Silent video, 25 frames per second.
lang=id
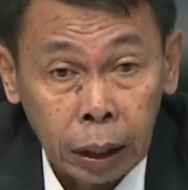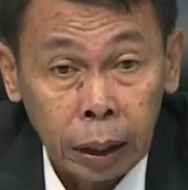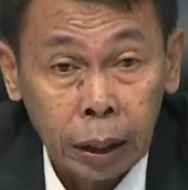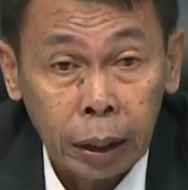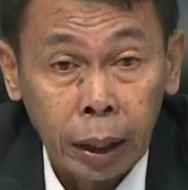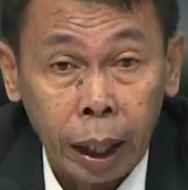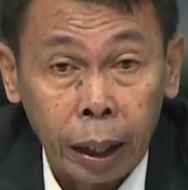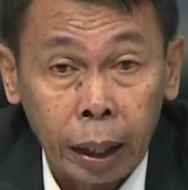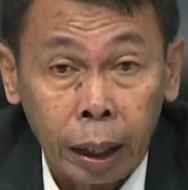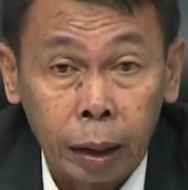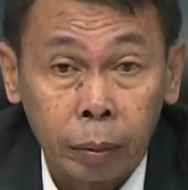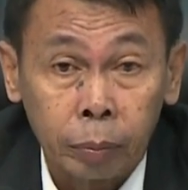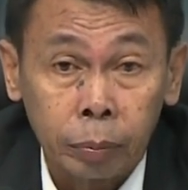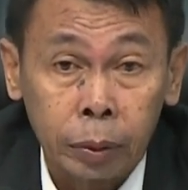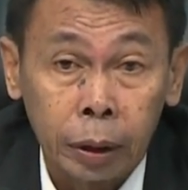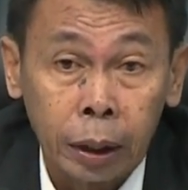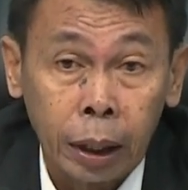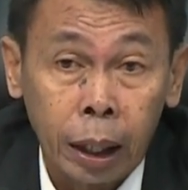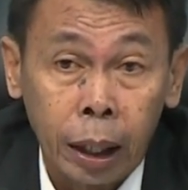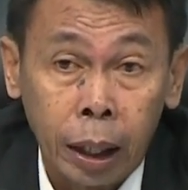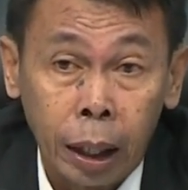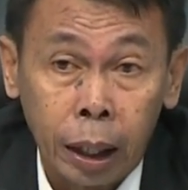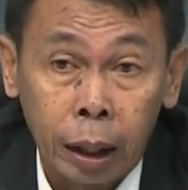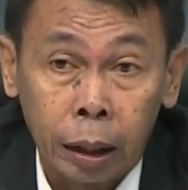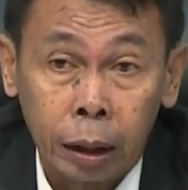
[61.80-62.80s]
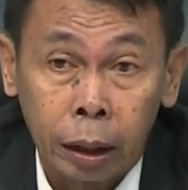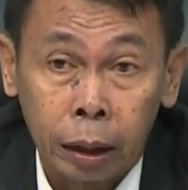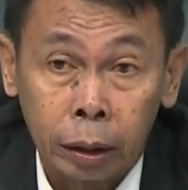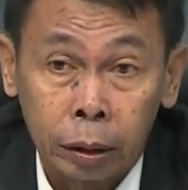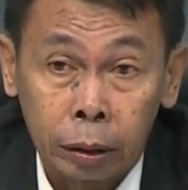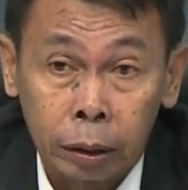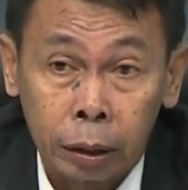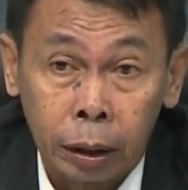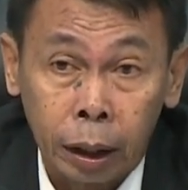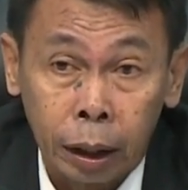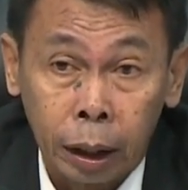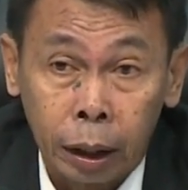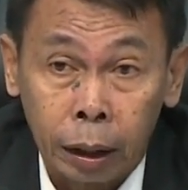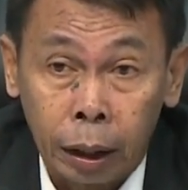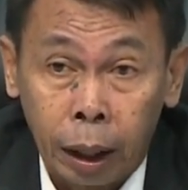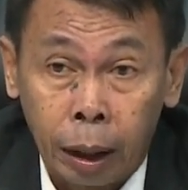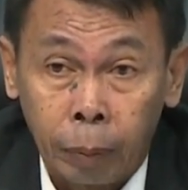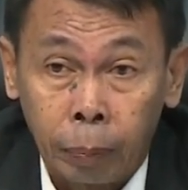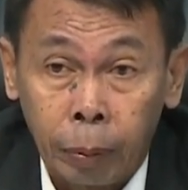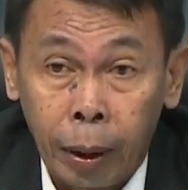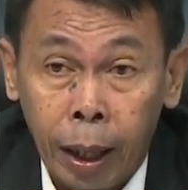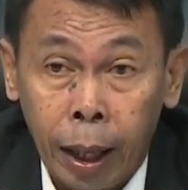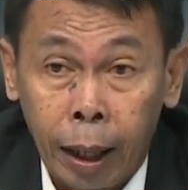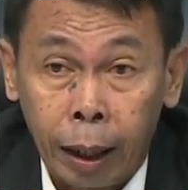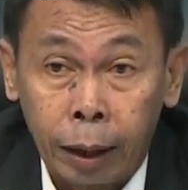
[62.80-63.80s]
tindakan penahanan, tindakan
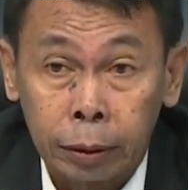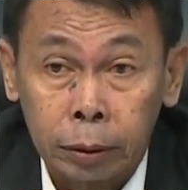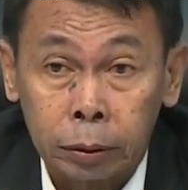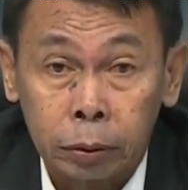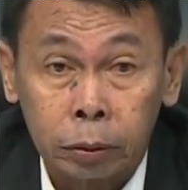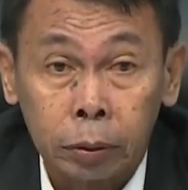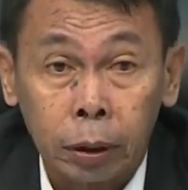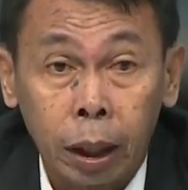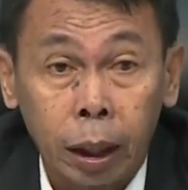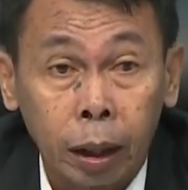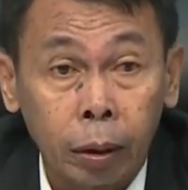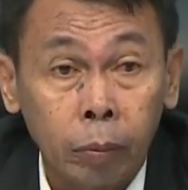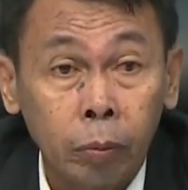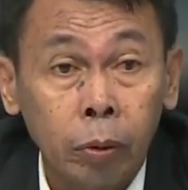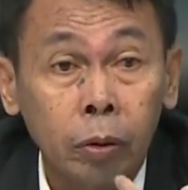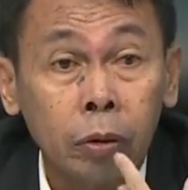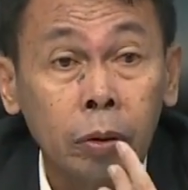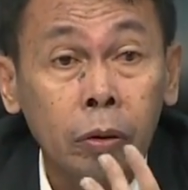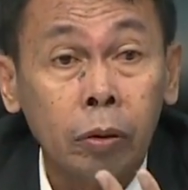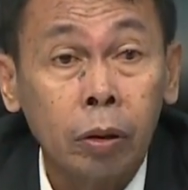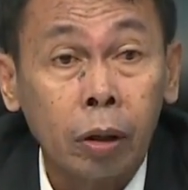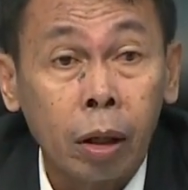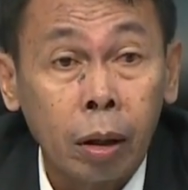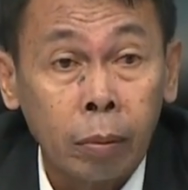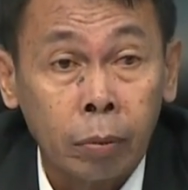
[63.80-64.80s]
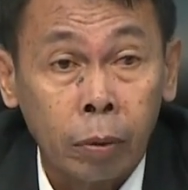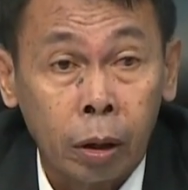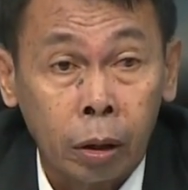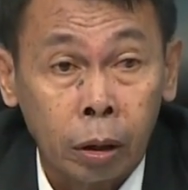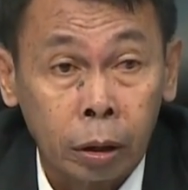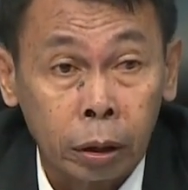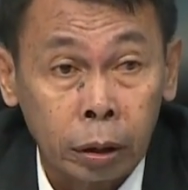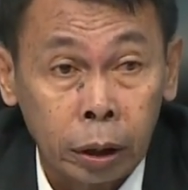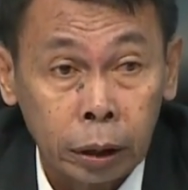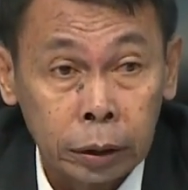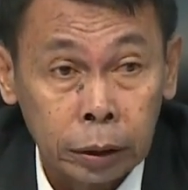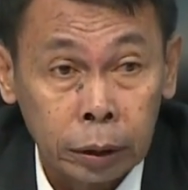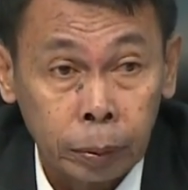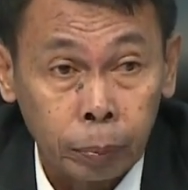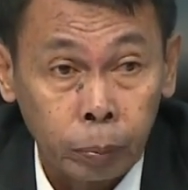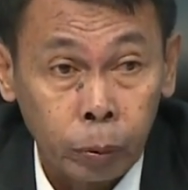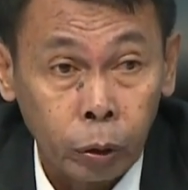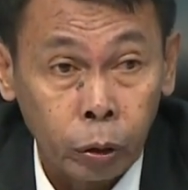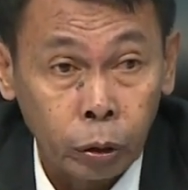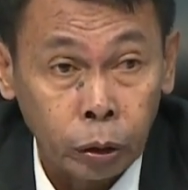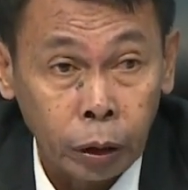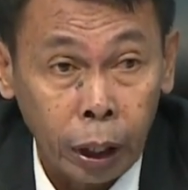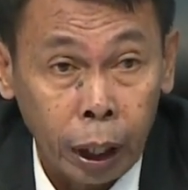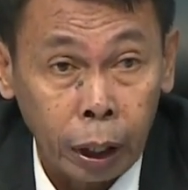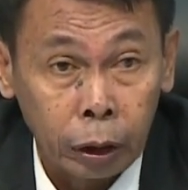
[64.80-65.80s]
apa sudah keburu ngomong,
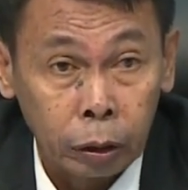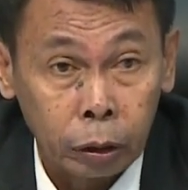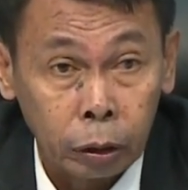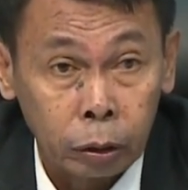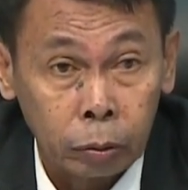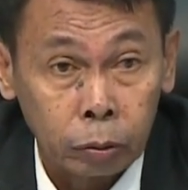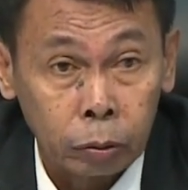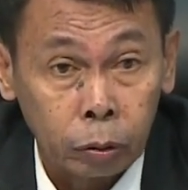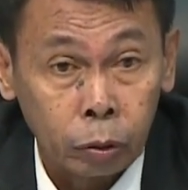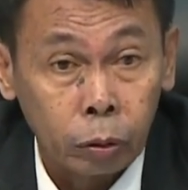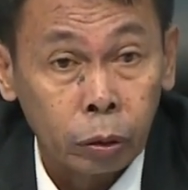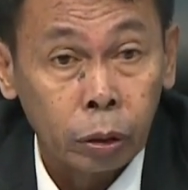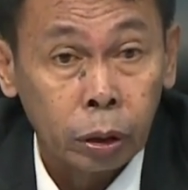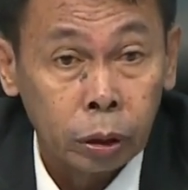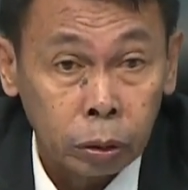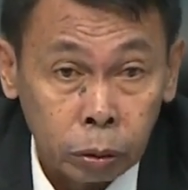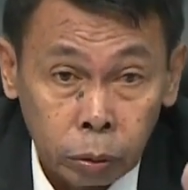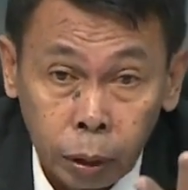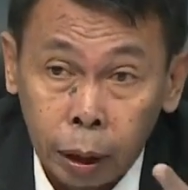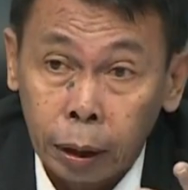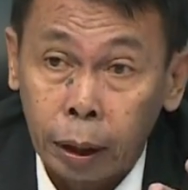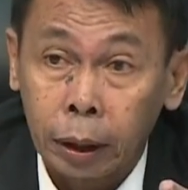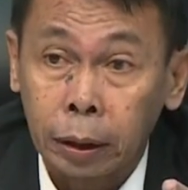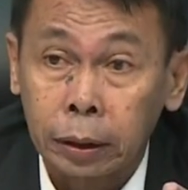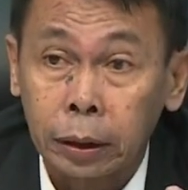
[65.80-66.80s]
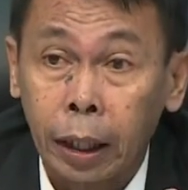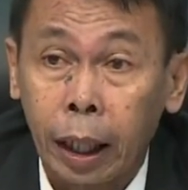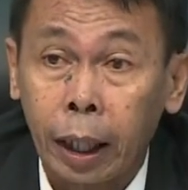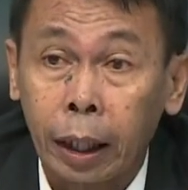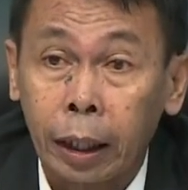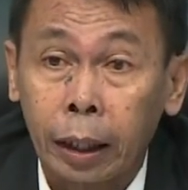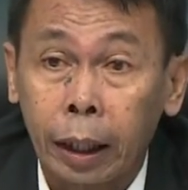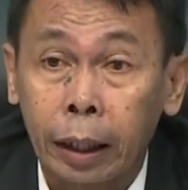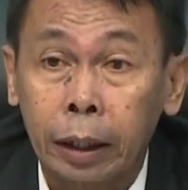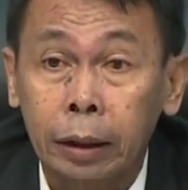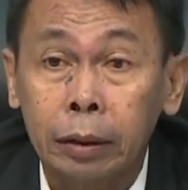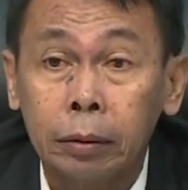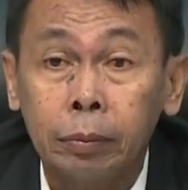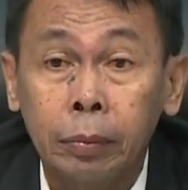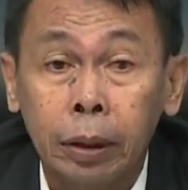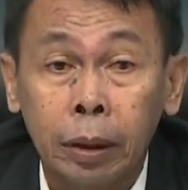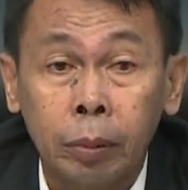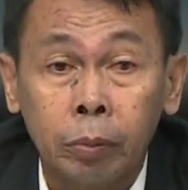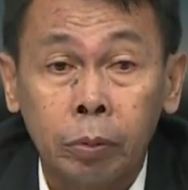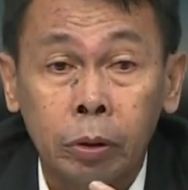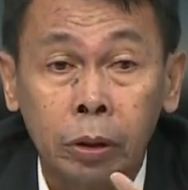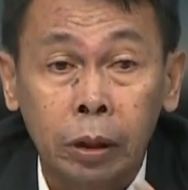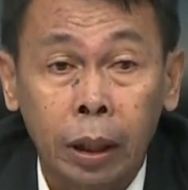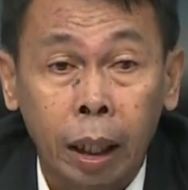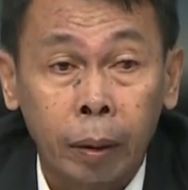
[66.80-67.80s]
keceplosan minggu ini sudah tersangka itu
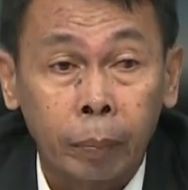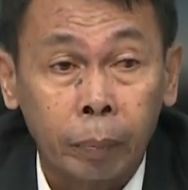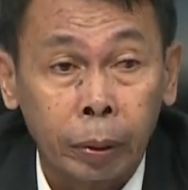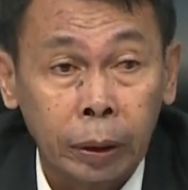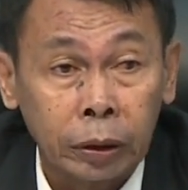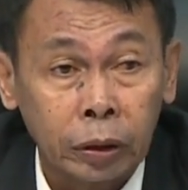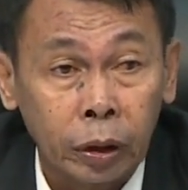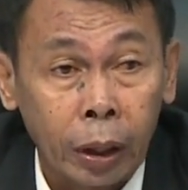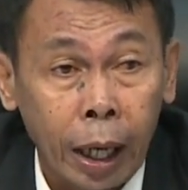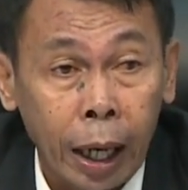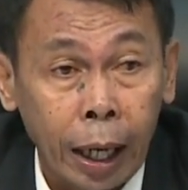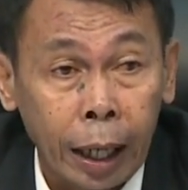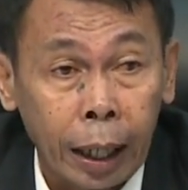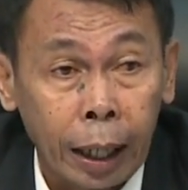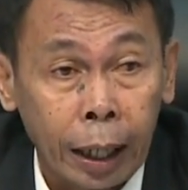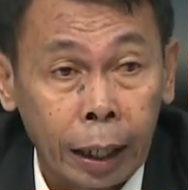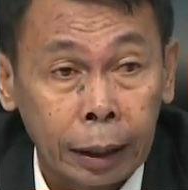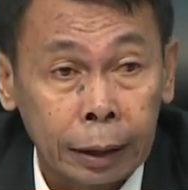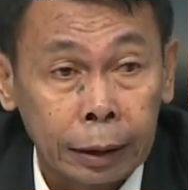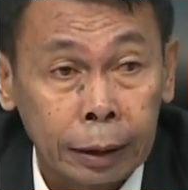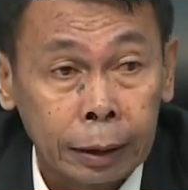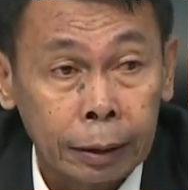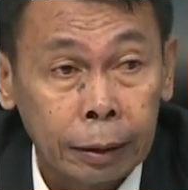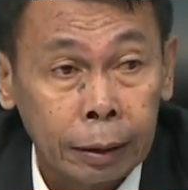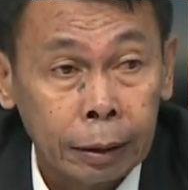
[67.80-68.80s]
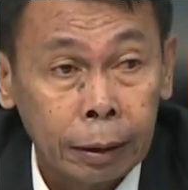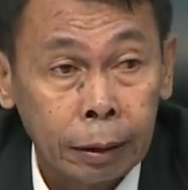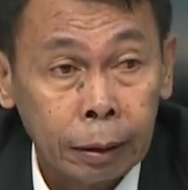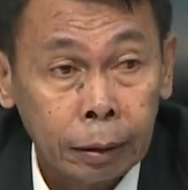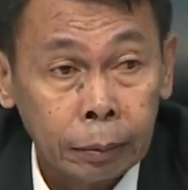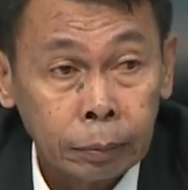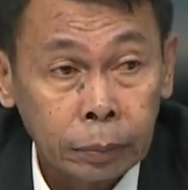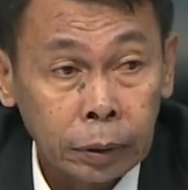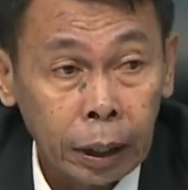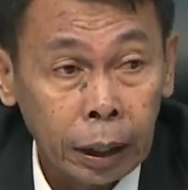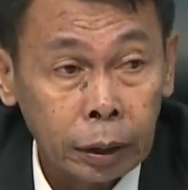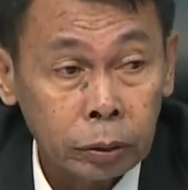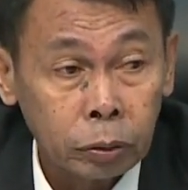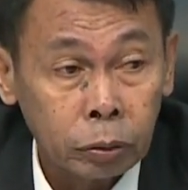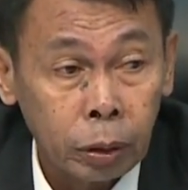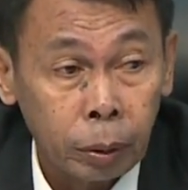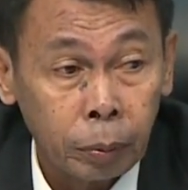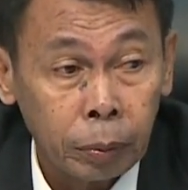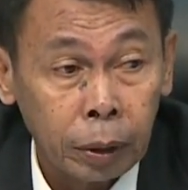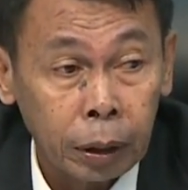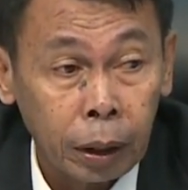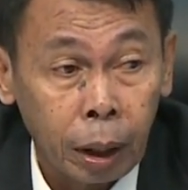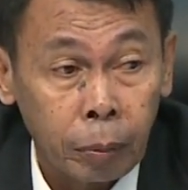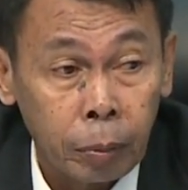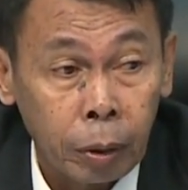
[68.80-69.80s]
menimbulkan persoalan. Saya sudah
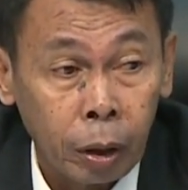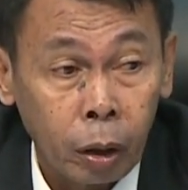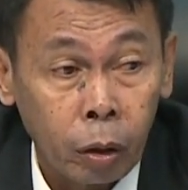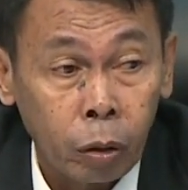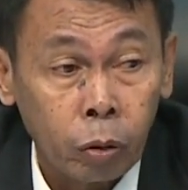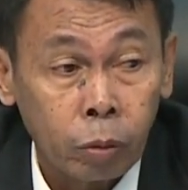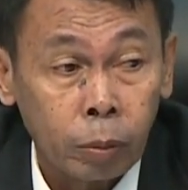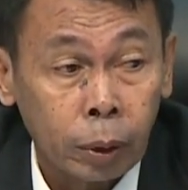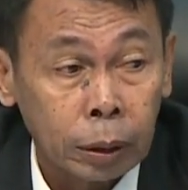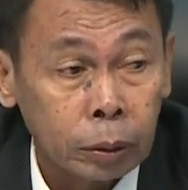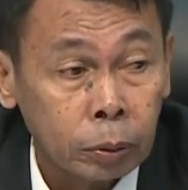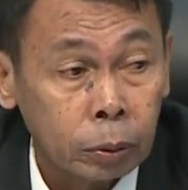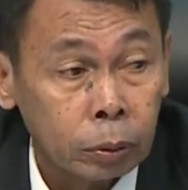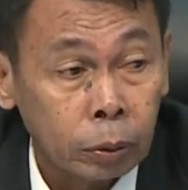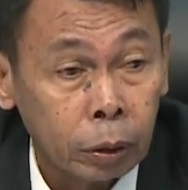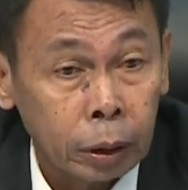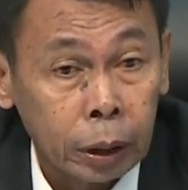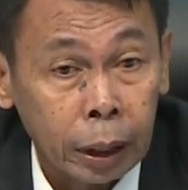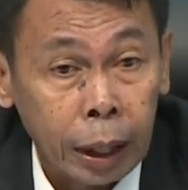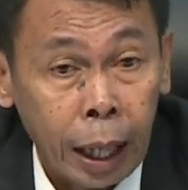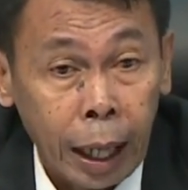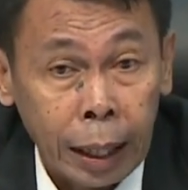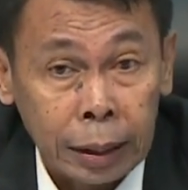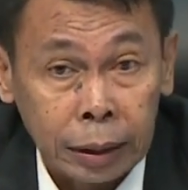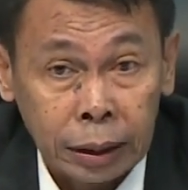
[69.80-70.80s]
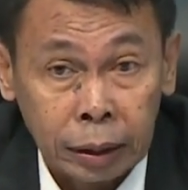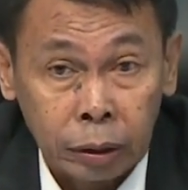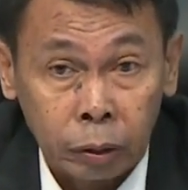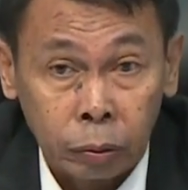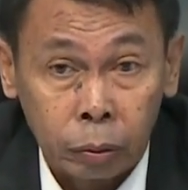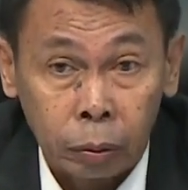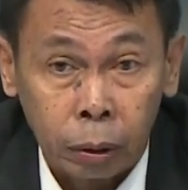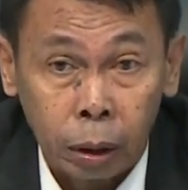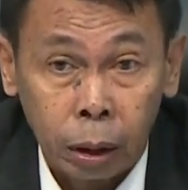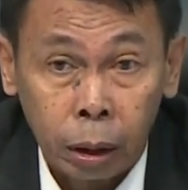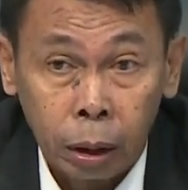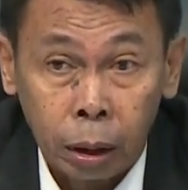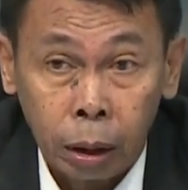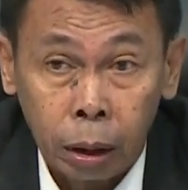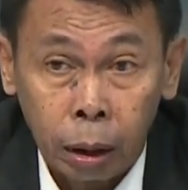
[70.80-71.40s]
minta Biro Humas untuk tegas itu.